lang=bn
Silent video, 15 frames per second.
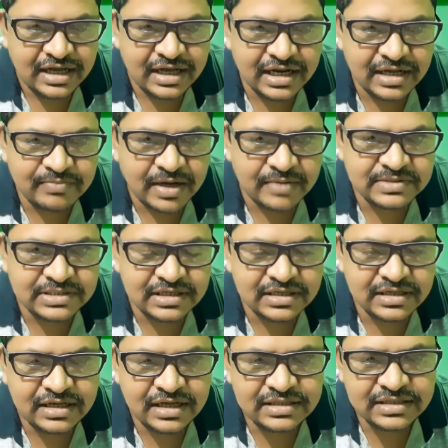এরা ভাবছে
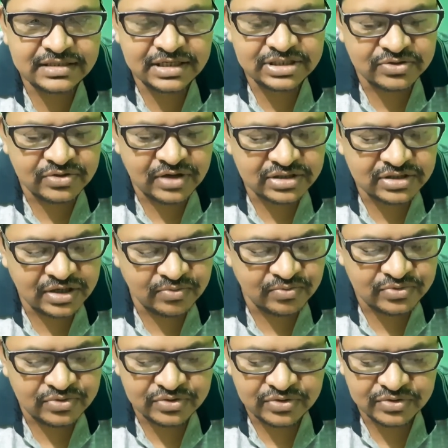এদের দেশগুলো আসলে
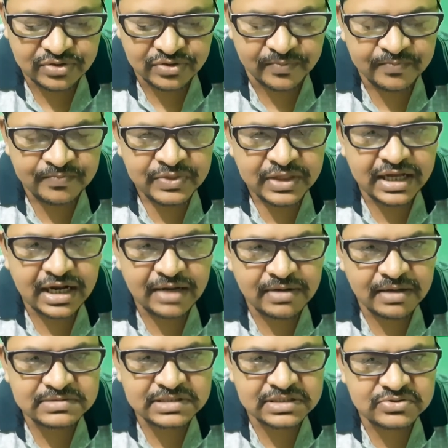উন্নত তো এরা
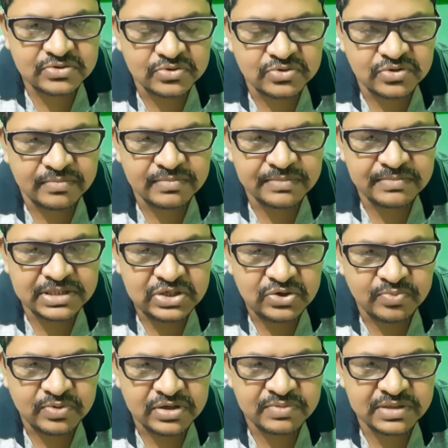ভাবছে যত আমরা বেশি
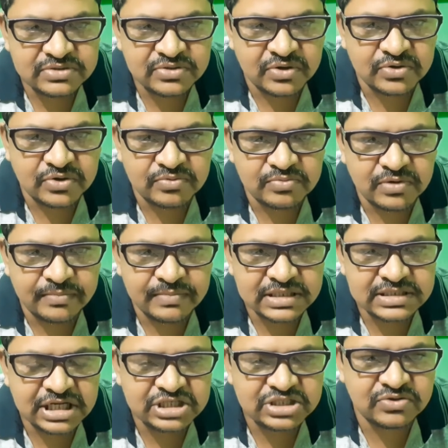উপনিবেশ দখল করব আমরা
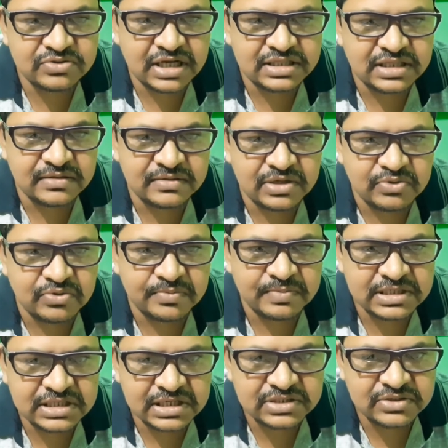শ্রেষ্ঠ জাতি
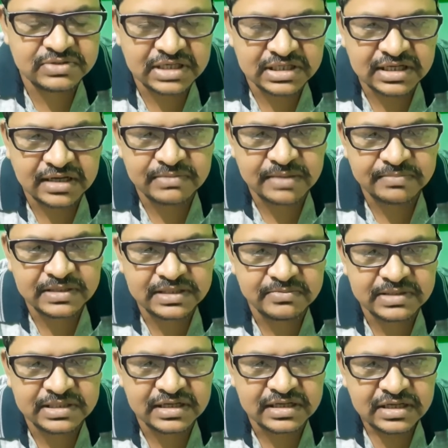ইউরোপের শ্রেষ্ঠ জাতি আমরা
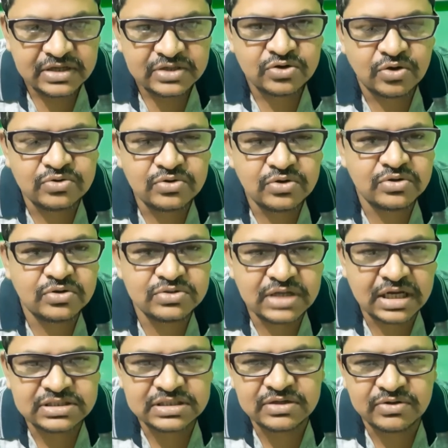পৃথিবীতে অন্য অন্য
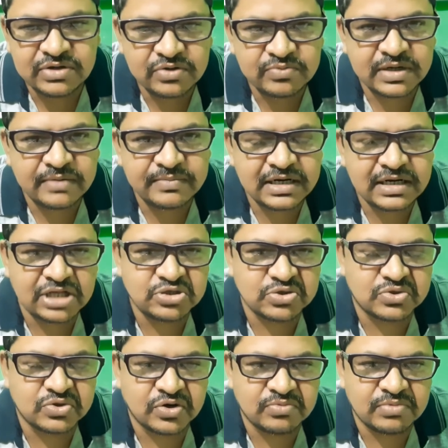দাসগুলোর উপর আমরা
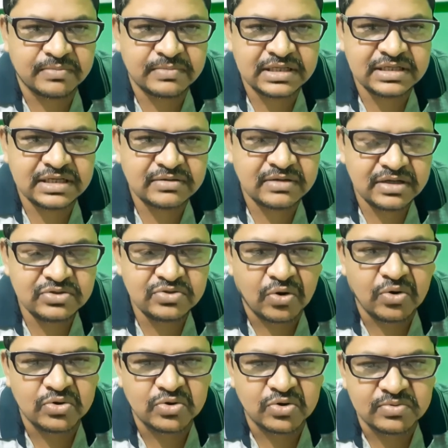রাজত্ব করবো আমরা এদেরকে
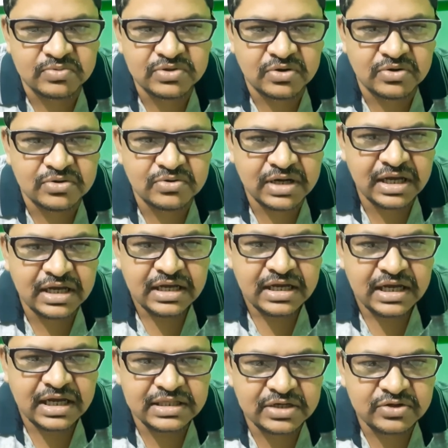দখল করবো দখল করে
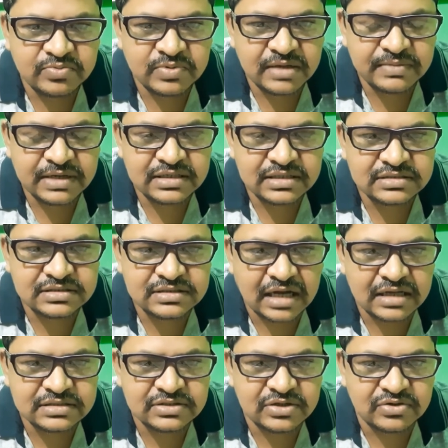এদের উপর আমরা
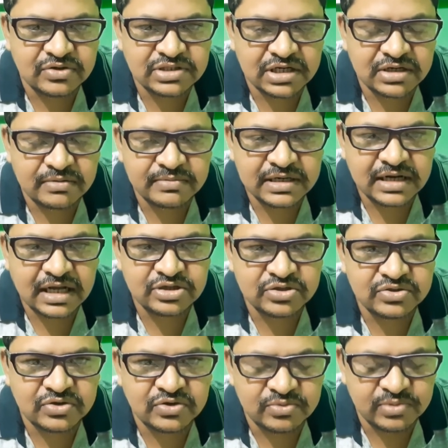রাজদণ্ড চালাবো আমরা
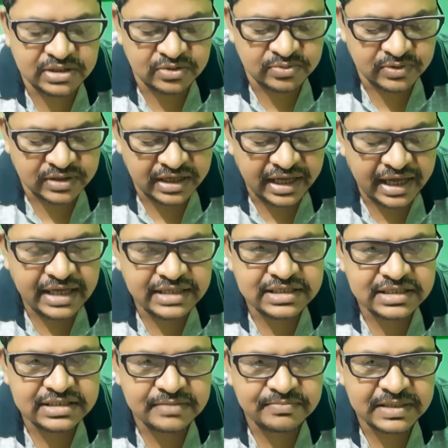রাজত্ব করবো এদের উপর এই যে
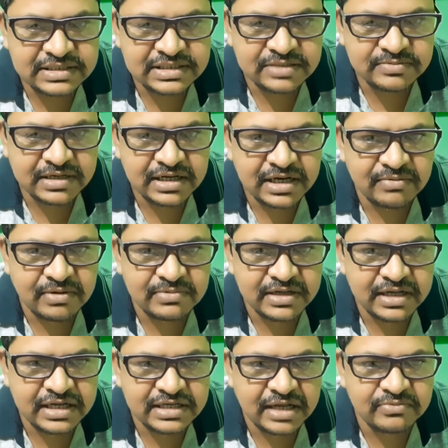এদের পেস্টিসাইড এরা ভাবলো
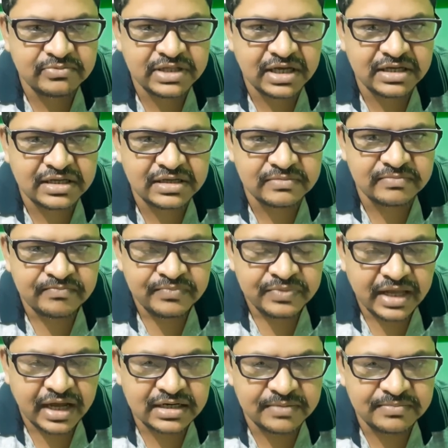এইটাই বোধ
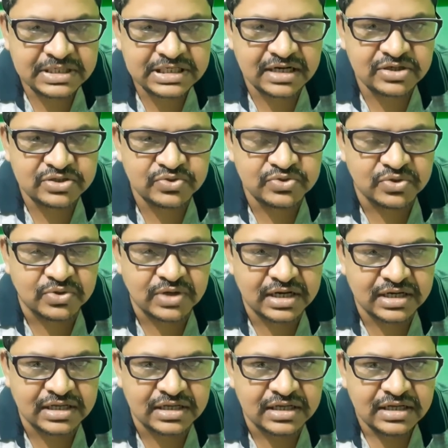একটা বিশাল সুযোগ
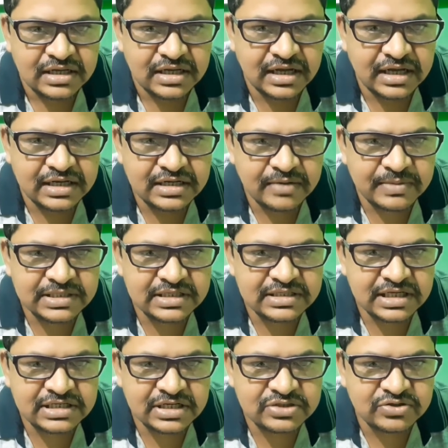আর কি হ্যাঁ এটাই আমাদের
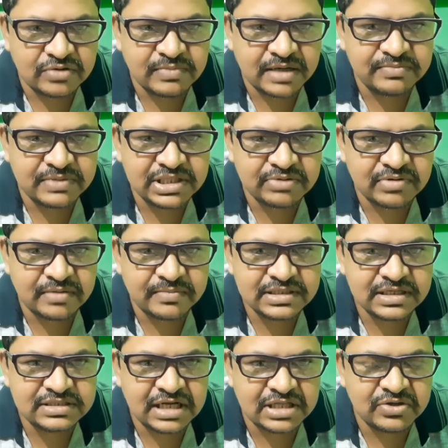দেশের সম্মান বৃদ্ধি করবো
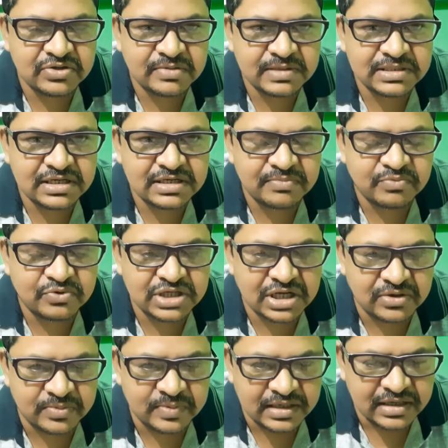আমাদের জাতীয়তাবাদের একটা প্রসার
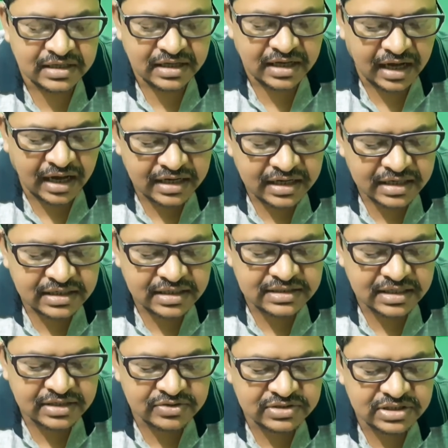হবে আর একটা
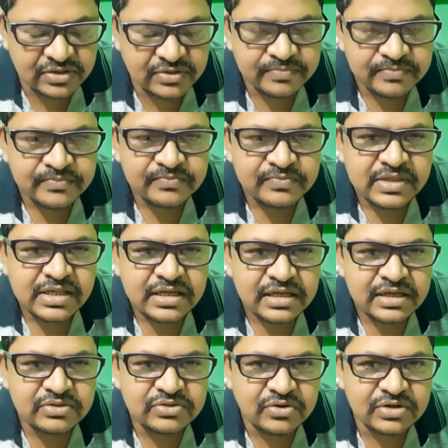দিক ছিল
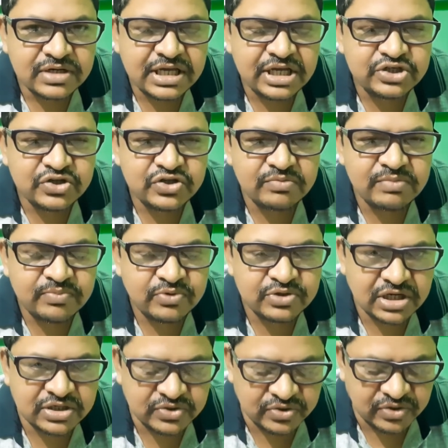তখন খ্রিস্ট ধর্মের
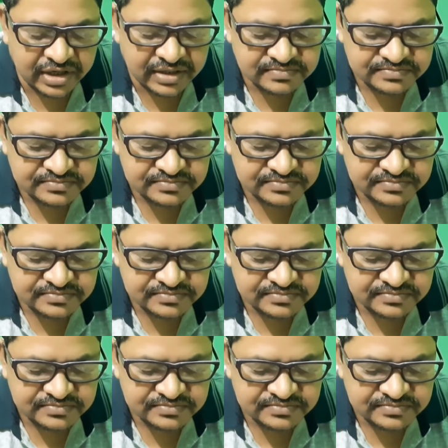প্রসার শুরু হয়